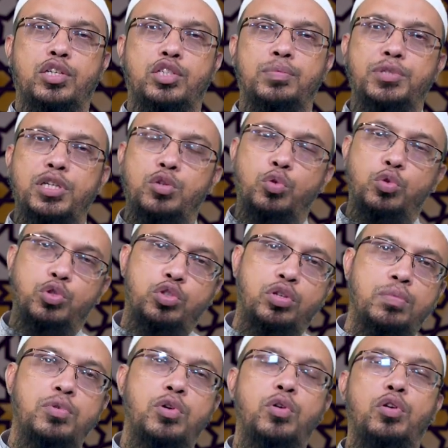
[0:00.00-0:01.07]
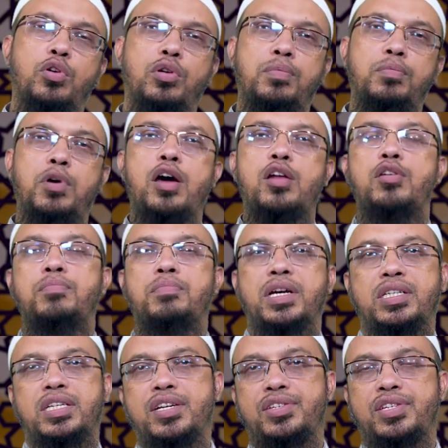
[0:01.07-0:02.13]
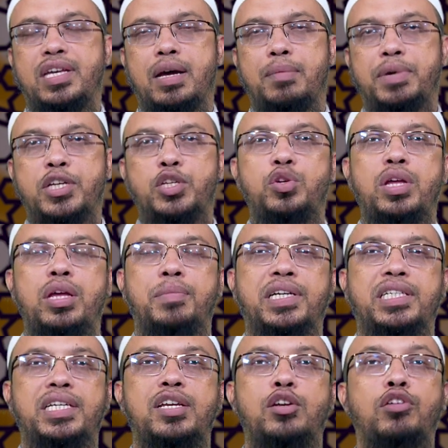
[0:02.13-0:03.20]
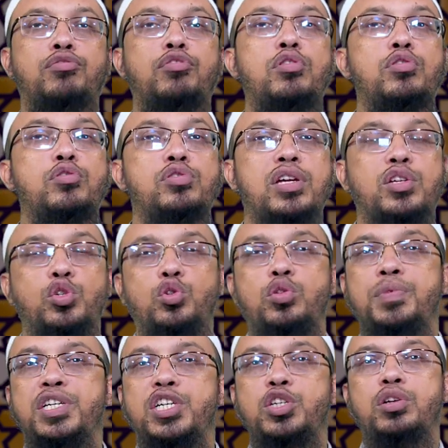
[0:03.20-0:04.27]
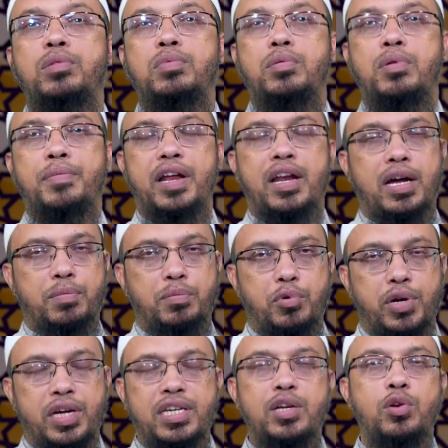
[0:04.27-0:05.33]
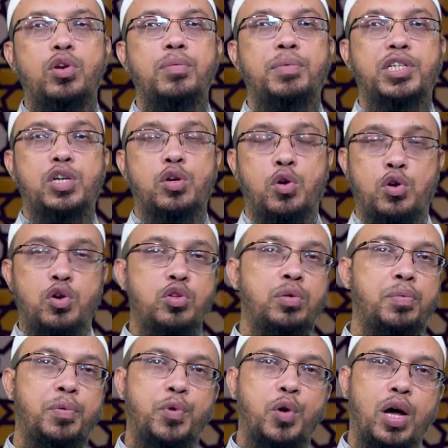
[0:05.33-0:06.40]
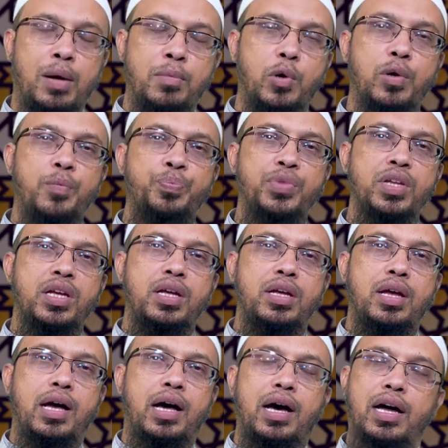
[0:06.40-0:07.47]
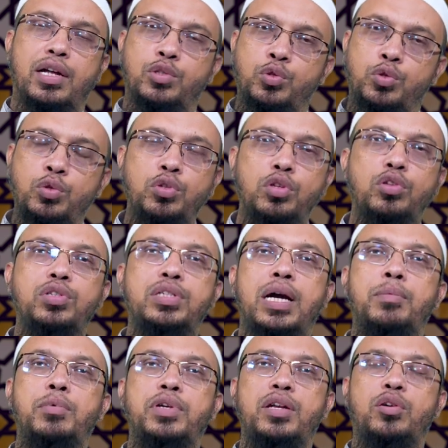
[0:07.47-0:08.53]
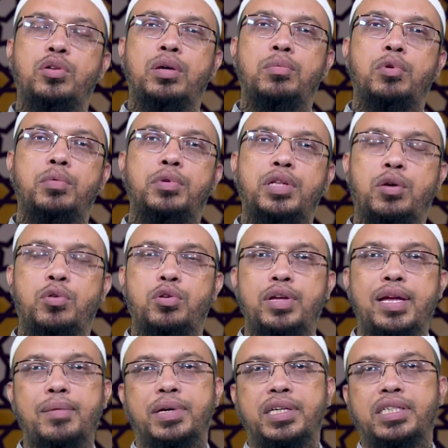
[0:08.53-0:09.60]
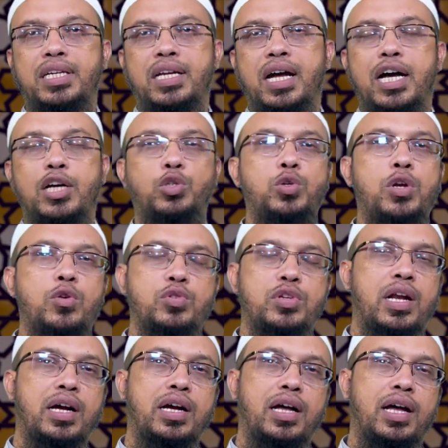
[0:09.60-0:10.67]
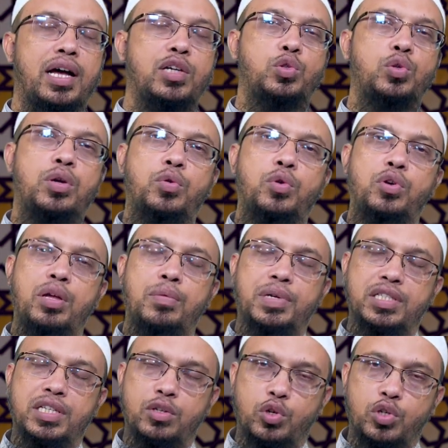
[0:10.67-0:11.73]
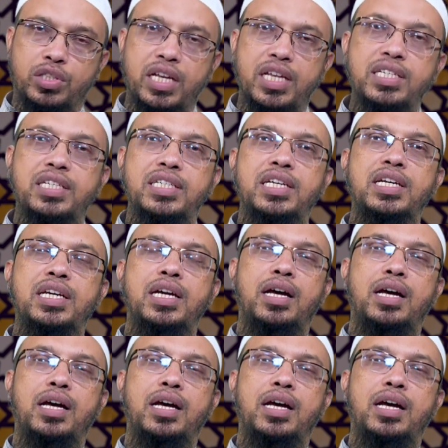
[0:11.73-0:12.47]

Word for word: সবচেয়ে উত্তম হলো মহারম মাসের সিয়াম এই জন্য এই মাসে নফল রোজা যত বেশি সম্ভব আমরা রাখবো এটি হলো এ মাসের অন্যতম বড় আমল আর তো যে আমলটির কথা বলবো তা হলো এ মাসের আশুরা রোজা রাখা আশুরা হলো এ মাসের দশ তারিখ যেটি